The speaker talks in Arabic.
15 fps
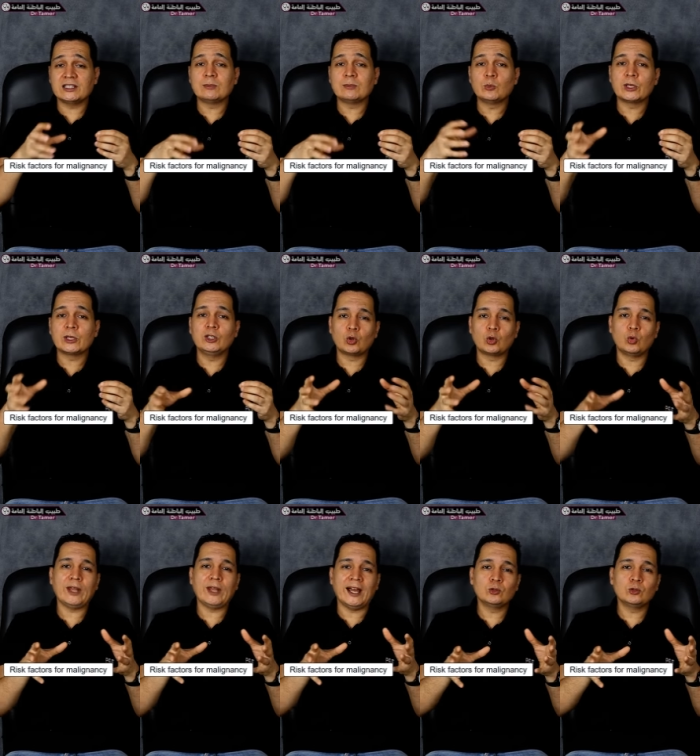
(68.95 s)
ده ممكن
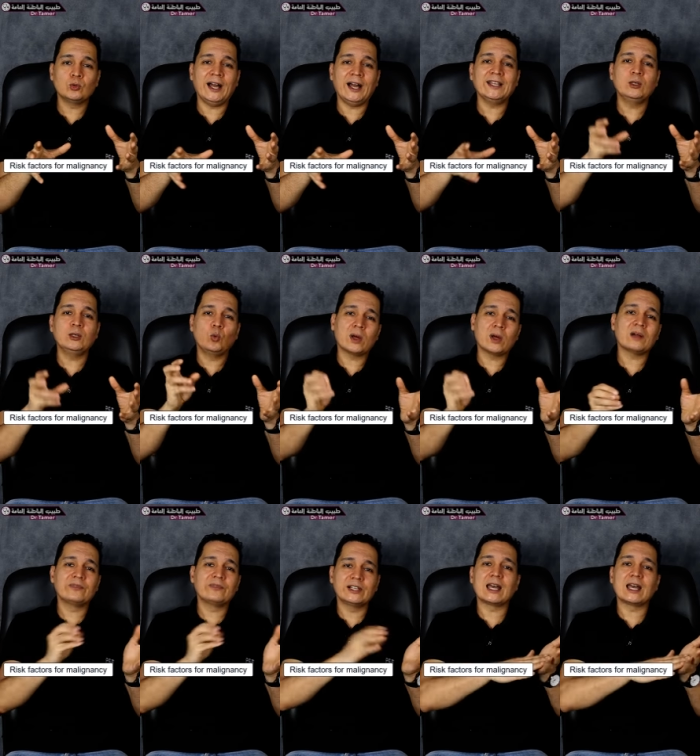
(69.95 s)
يكون عنده يعني
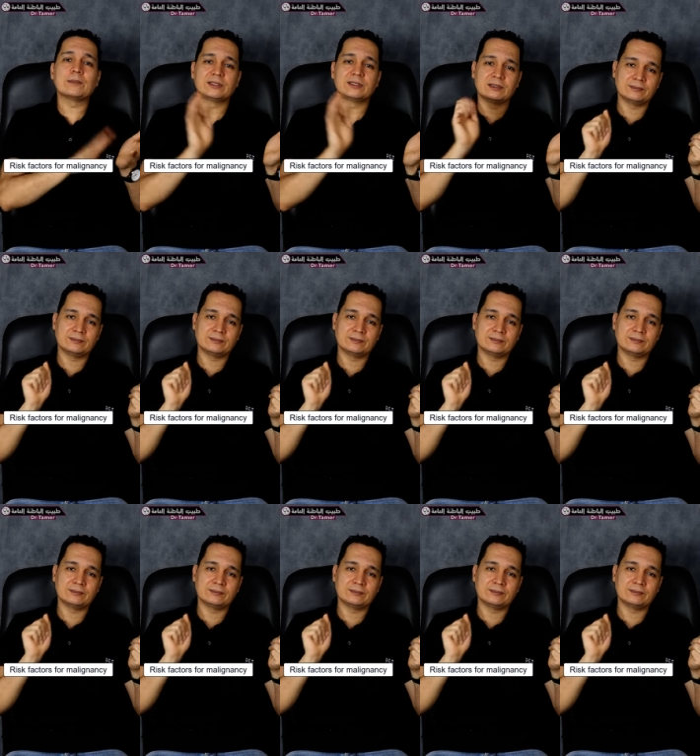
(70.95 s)
ورم في الكبد